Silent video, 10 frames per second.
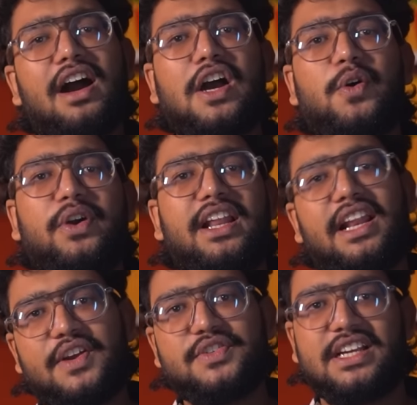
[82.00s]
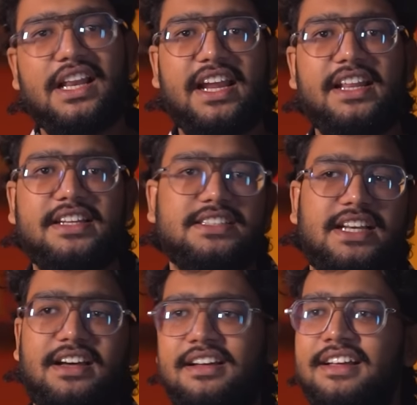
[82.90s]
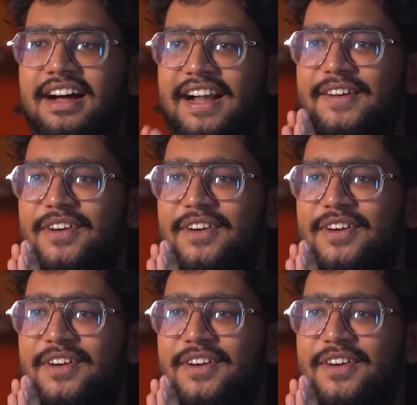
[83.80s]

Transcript: வாங்க அவங்ககிட்ட நிறைய விஷயங்களை கேட்டு தெரிஞ்சுக்கலாம் அண்ணா